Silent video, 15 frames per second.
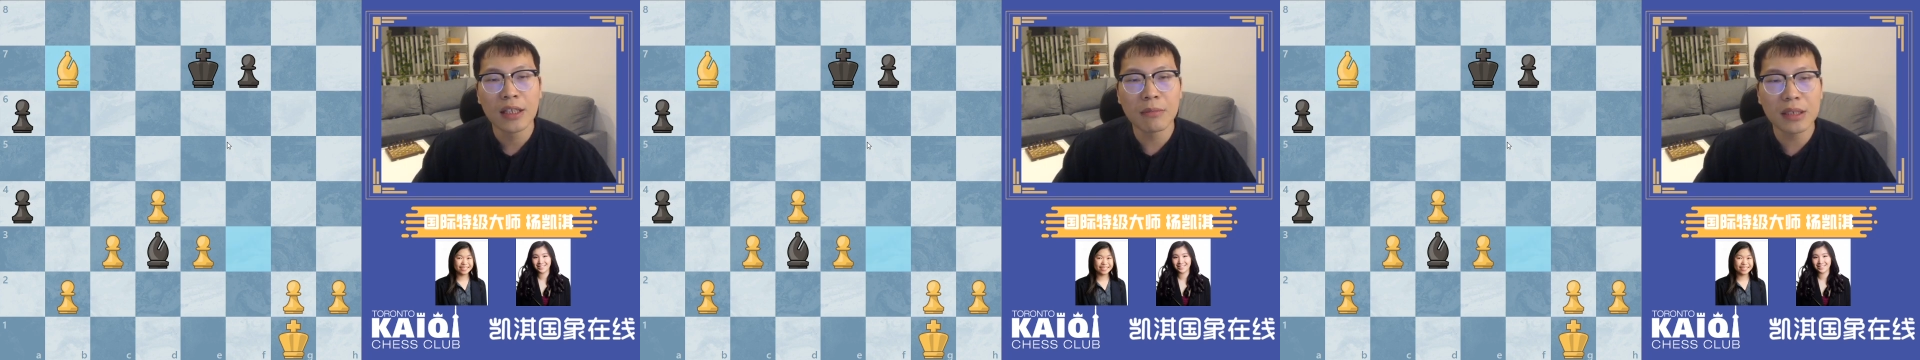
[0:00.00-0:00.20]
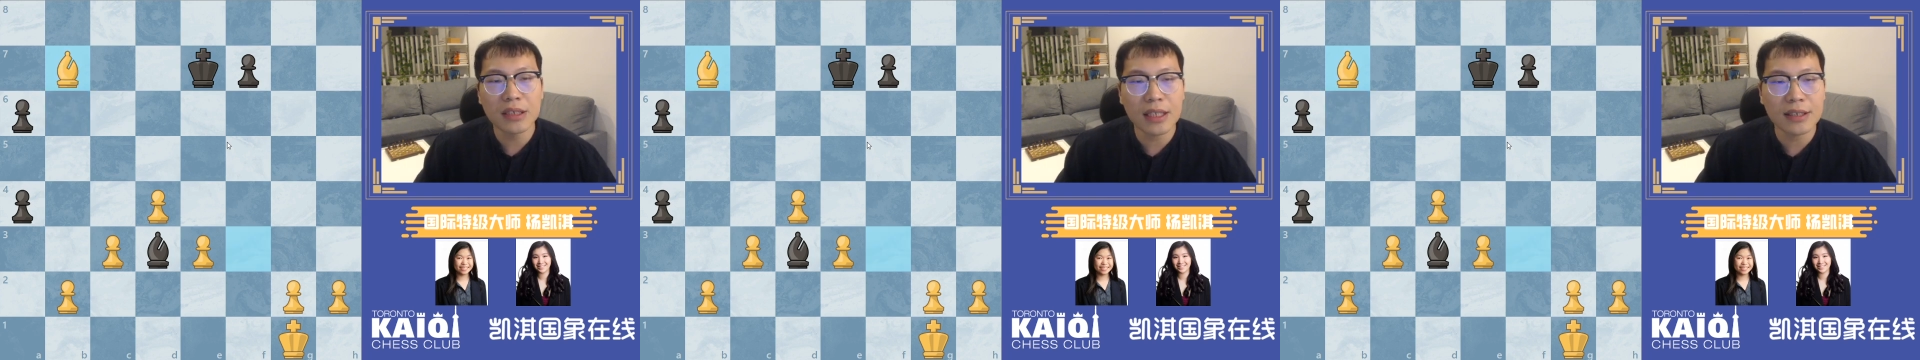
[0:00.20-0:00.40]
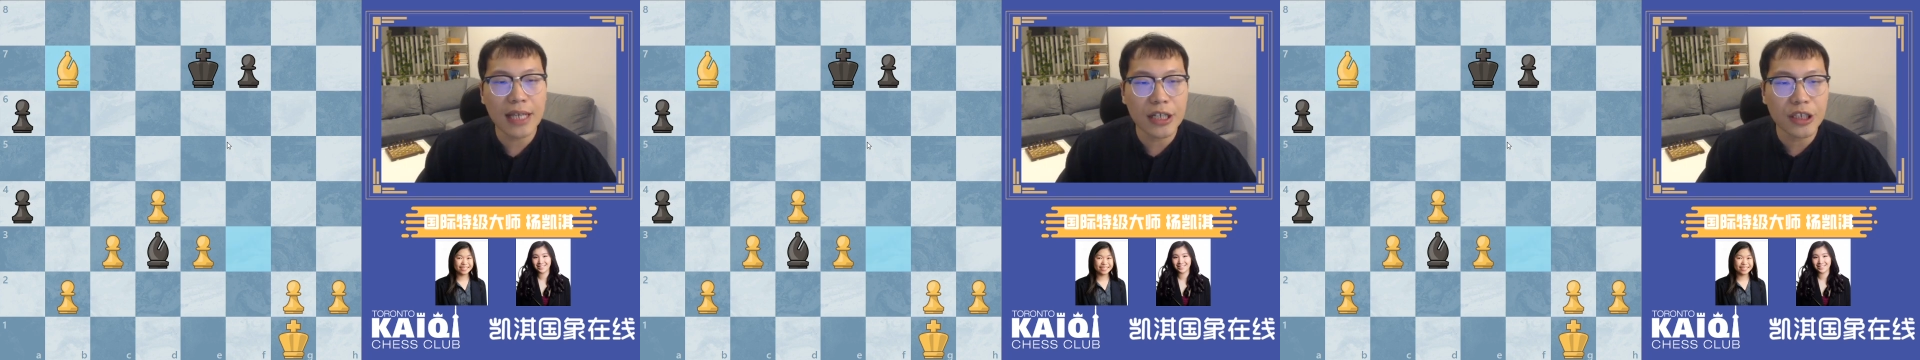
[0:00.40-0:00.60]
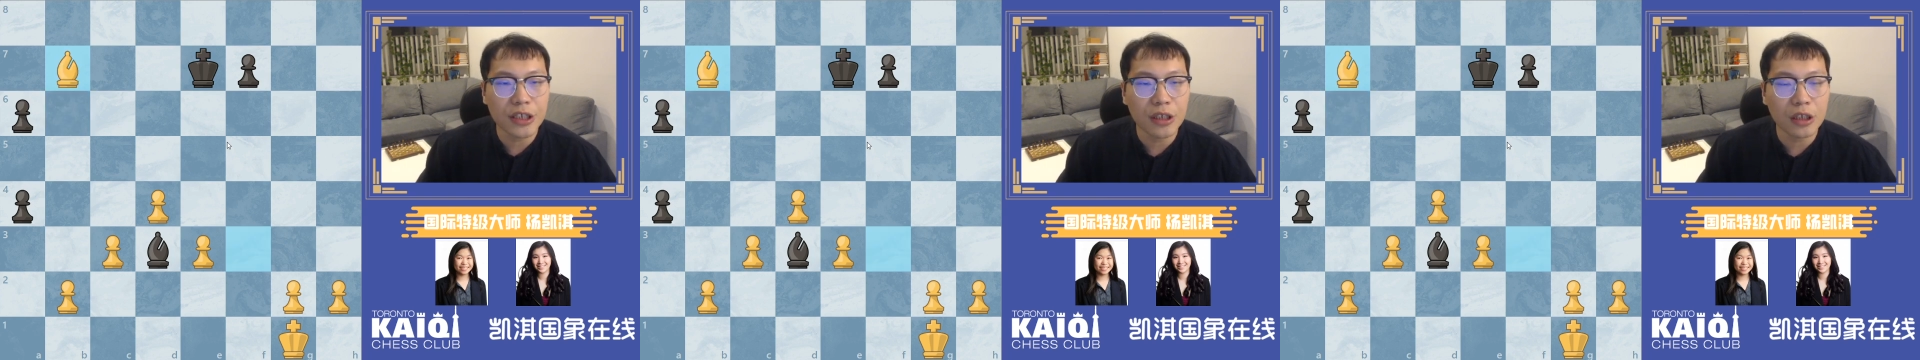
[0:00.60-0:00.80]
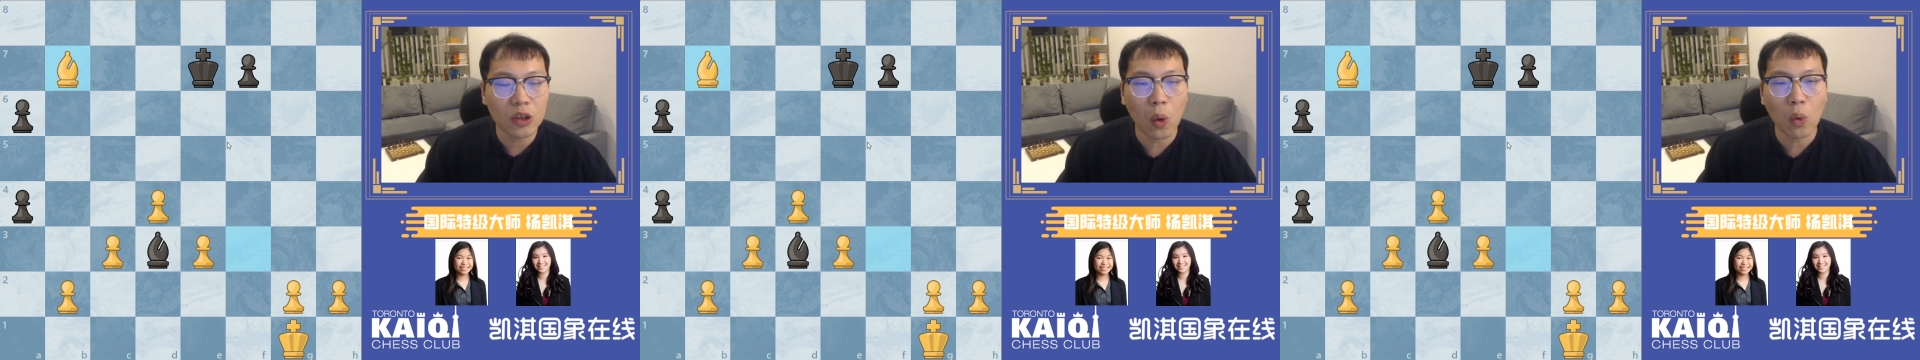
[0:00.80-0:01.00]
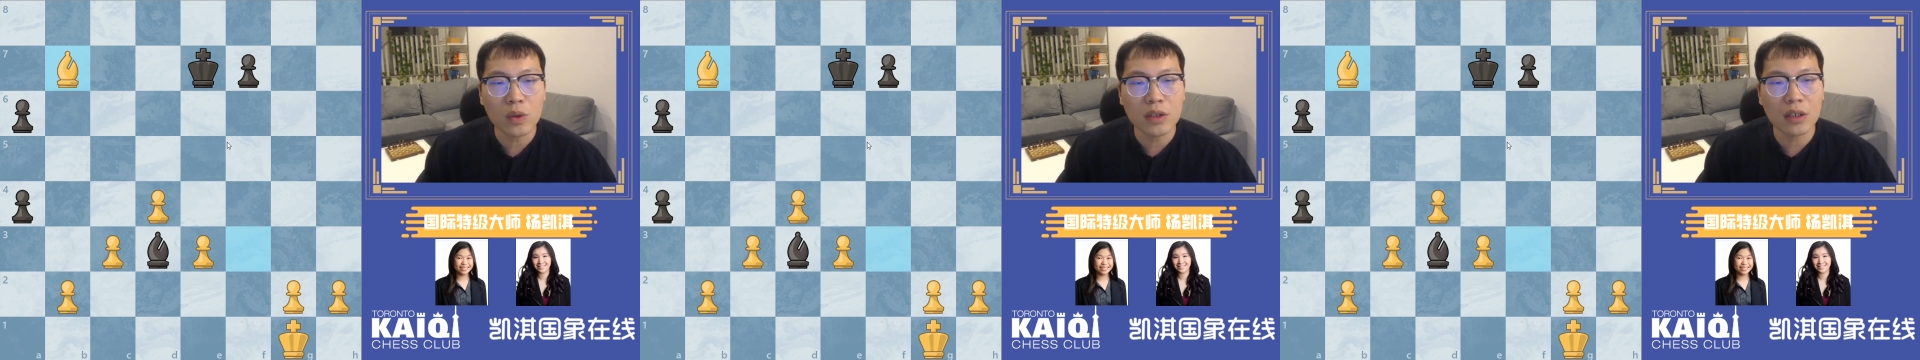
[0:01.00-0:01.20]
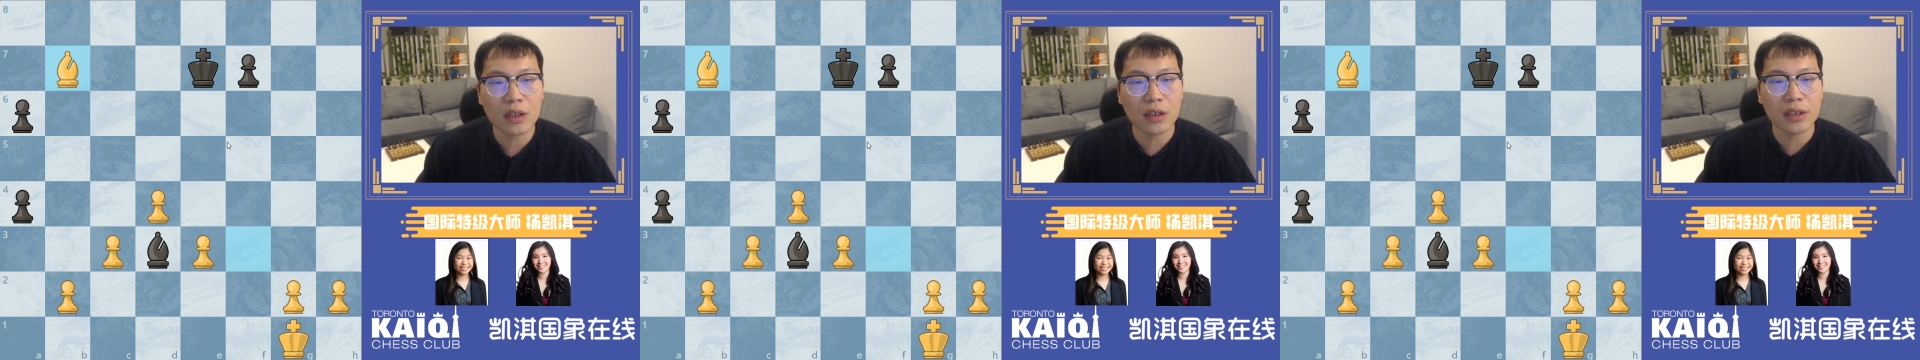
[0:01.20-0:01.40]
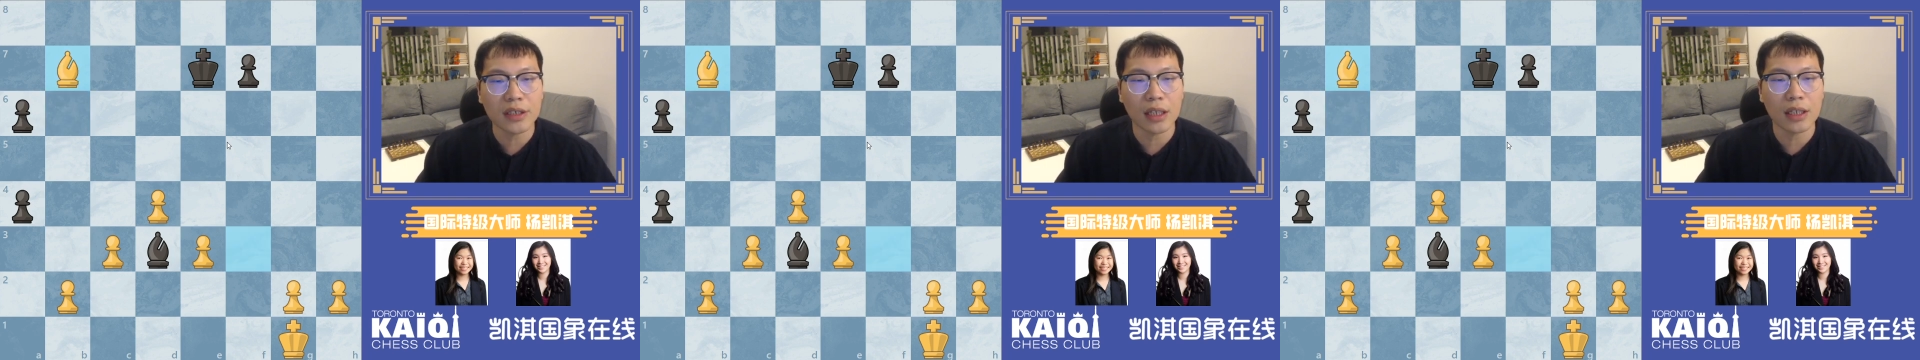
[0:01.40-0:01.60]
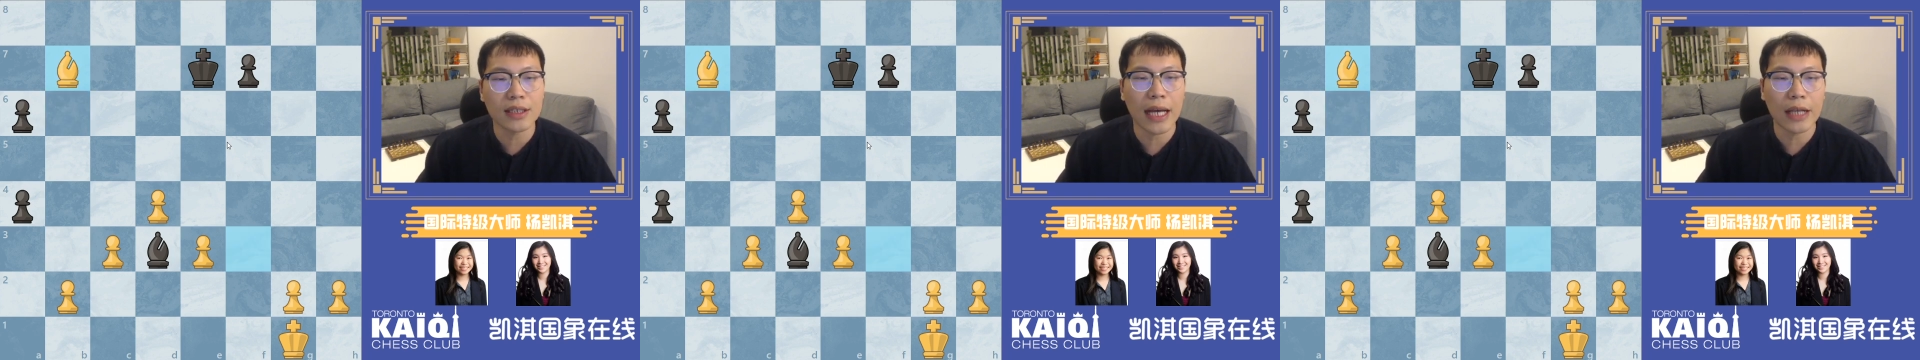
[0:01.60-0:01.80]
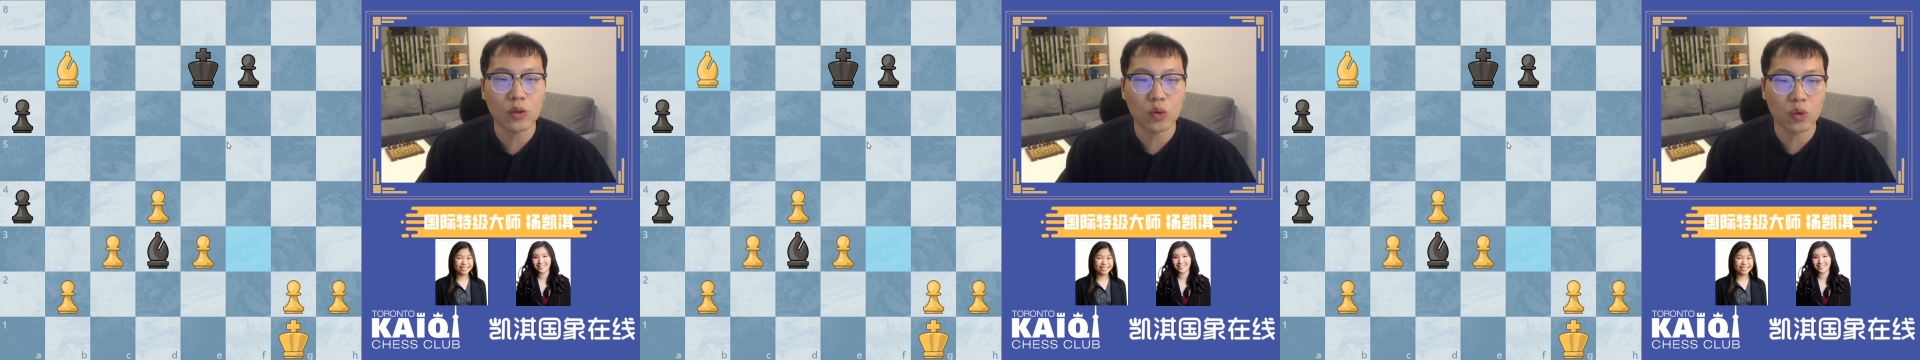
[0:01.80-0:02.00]
那么现在是一个同色格象的
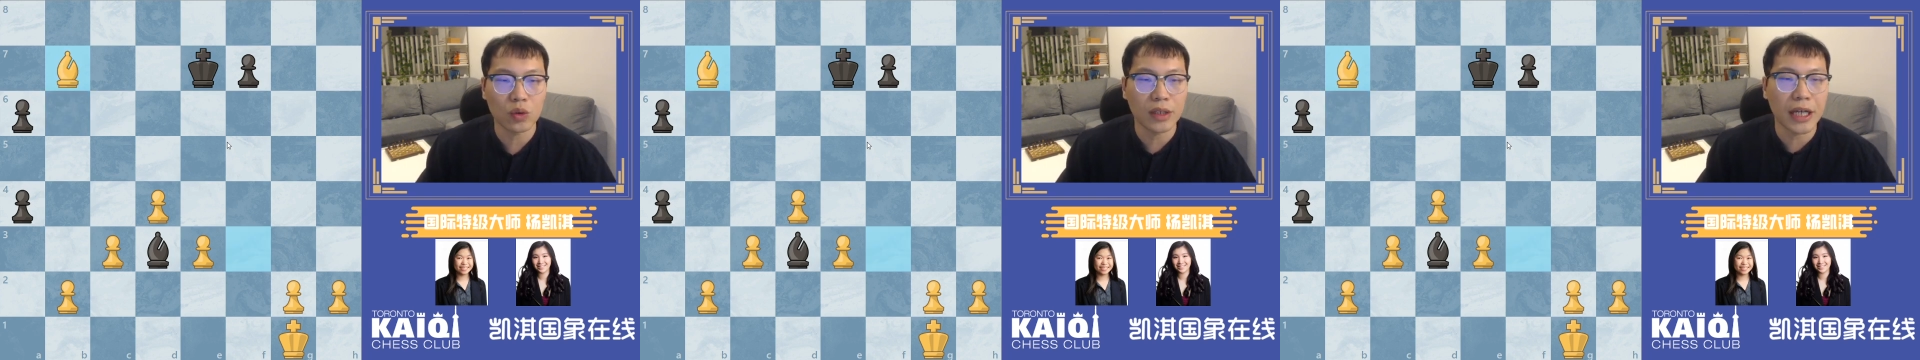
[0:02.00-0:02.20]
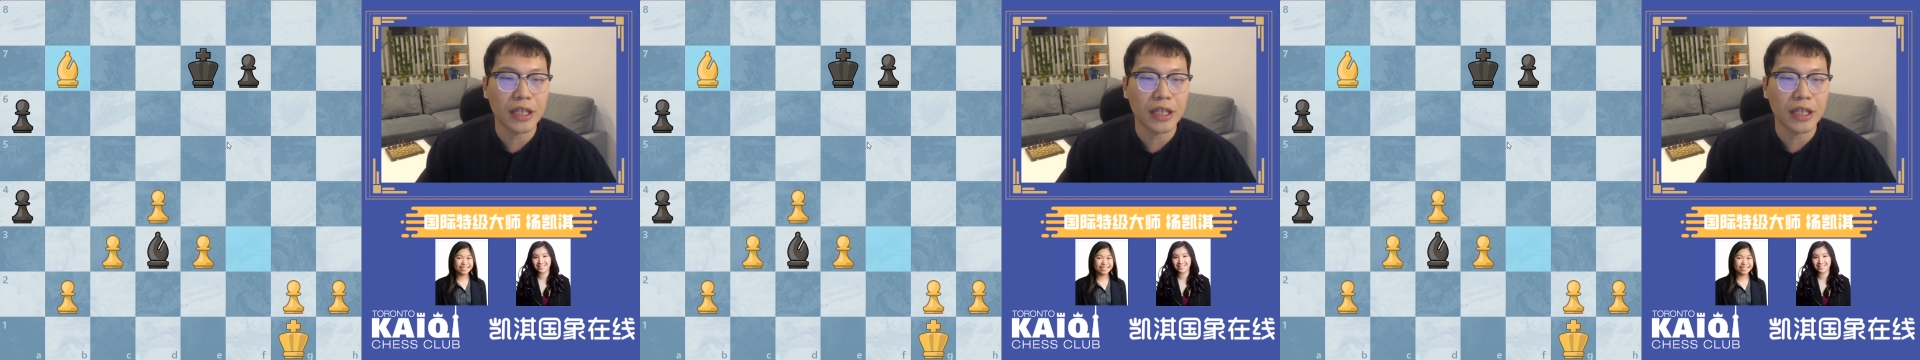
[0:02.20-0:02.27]
残局，